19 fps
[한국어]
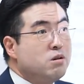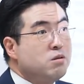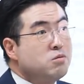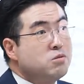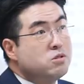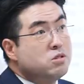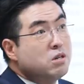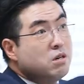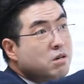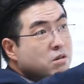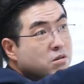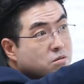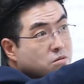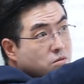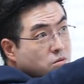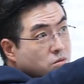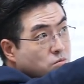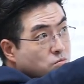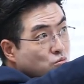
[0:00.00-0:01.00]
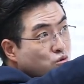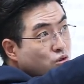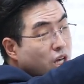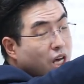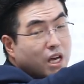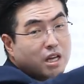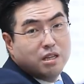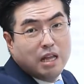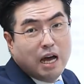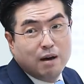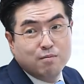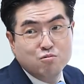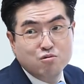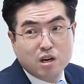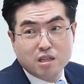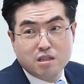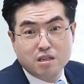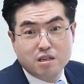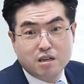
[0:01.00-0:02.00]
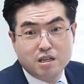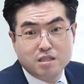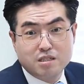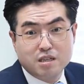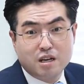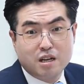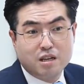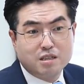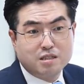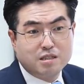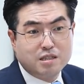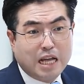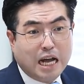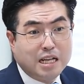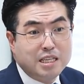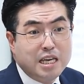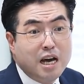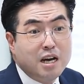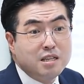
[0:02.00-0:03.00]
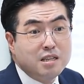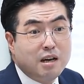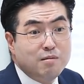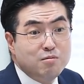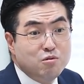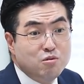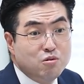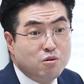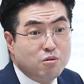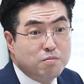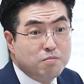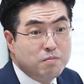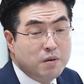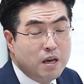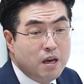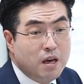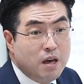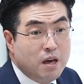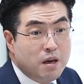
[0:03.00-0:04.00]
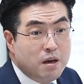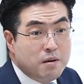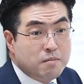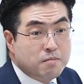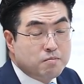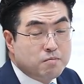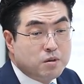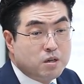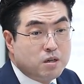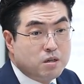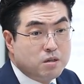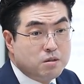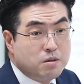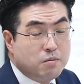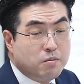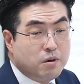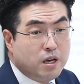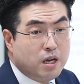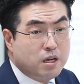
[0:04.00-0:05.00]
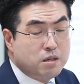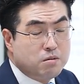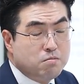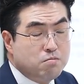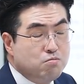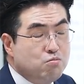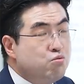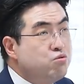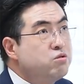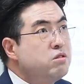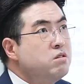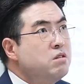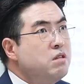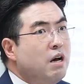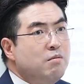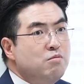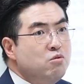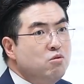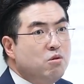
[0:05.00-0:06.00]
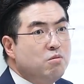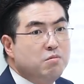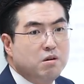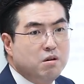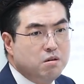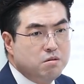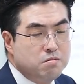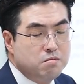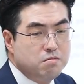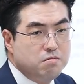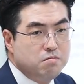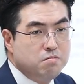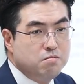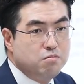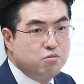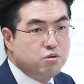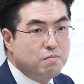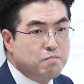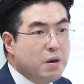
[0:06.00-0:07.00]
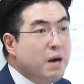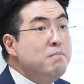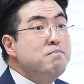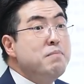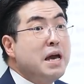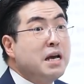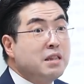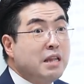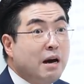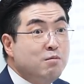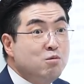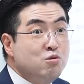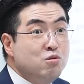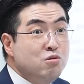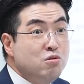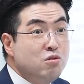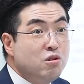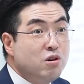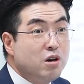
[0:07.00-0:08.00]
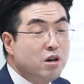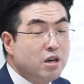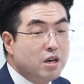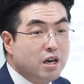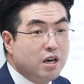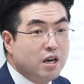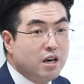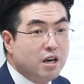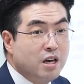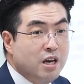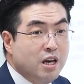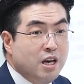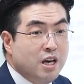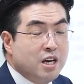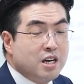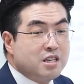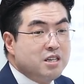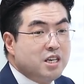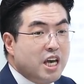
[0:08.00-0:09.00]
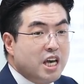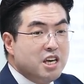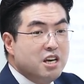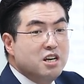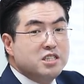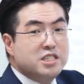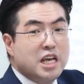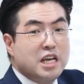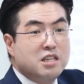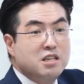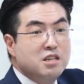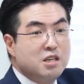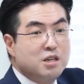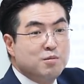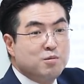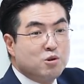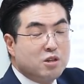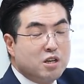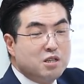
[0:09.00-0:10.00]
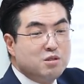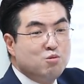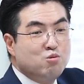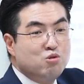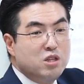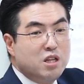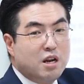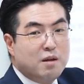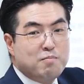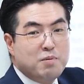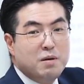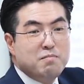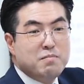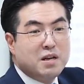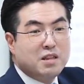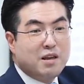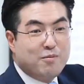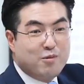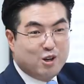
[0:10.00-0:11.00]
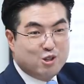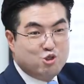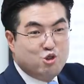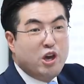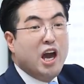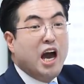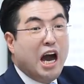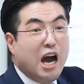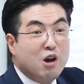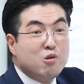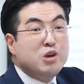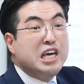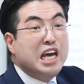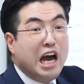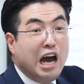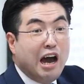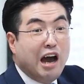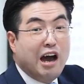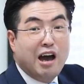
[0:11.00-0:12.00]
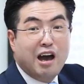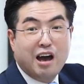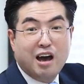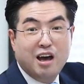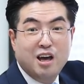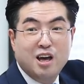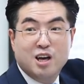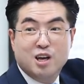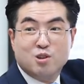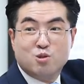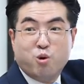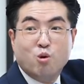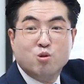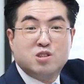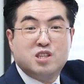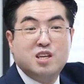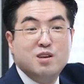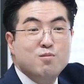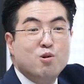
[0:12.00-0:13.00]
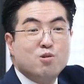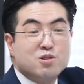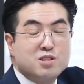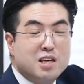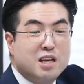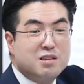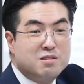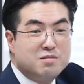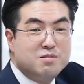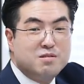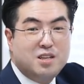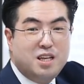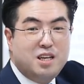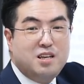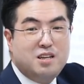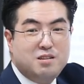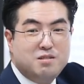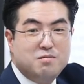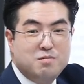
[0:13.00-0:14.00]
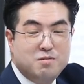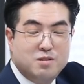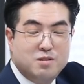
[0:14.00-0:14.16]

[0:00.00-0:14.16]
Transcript: 여러분 저 문에 나무 같은 거 있잖아요. 단향나무 그저 뭐야 무슨 나무고 뭐 무슨 편백나무 예. 그게 13등급으로 따지면 우리나라 편백나무가 최하위야. 동티모르산 이